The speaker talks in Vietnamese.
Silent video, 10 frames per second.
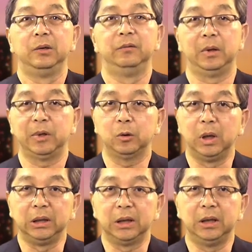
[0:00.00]
vài ba
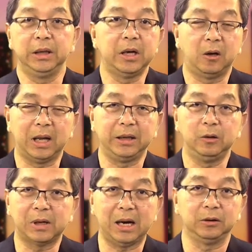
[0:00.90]
tuần tới để đo lại
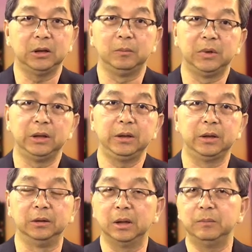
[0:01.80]
nếu cao nữa thì mới
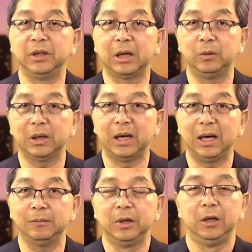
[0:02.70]
chữa bệnh cao huyết áp